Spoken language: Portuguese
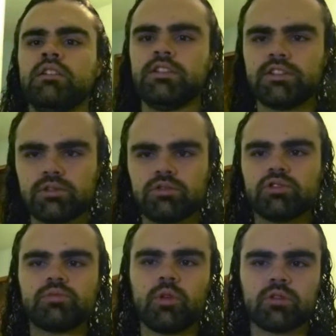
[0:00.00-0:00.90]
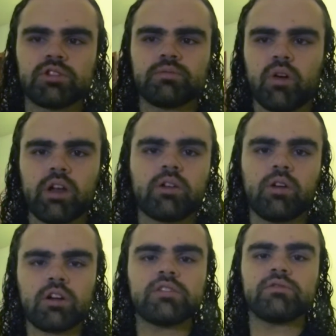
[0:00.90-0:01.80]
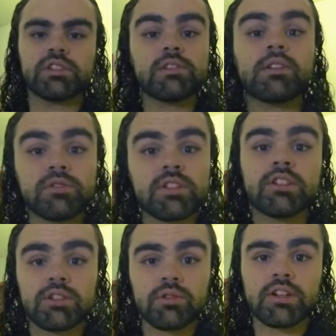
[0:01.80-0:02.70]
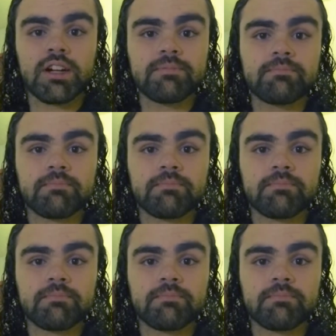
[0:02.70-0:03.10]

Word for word: estude um pouco de power chord e você vai conseguir tocar